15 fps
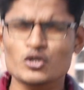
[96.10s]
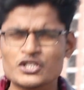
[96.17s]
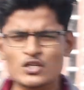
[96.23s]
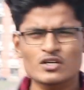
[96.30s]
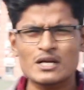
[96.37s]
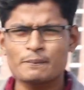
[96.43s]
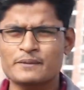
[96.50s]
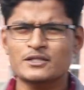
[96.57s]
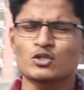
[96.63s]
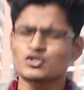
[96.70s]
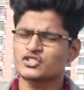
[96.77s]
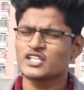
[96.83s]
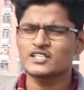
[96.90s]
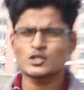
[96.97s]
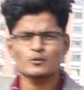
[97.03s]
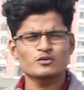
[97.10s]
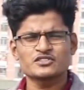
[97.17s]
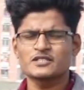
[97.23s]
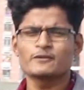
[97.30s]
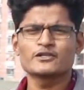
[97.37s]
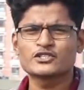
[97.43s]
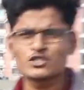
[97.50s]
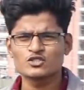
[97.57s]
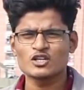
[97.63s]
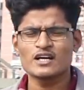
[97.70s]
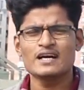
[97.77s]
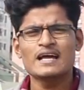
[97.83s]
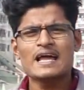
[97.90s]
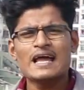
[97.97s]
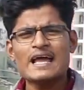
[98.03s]
তৈরি করা বিদ্যুৎ সেটার উপর নির্ভরশীল
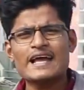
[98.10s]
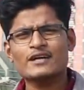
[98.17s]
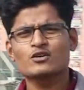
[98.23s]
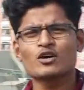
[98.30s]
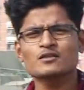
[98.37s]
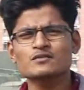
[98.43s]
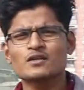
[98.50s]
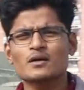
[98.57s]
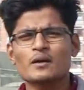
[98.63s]
নয় এখন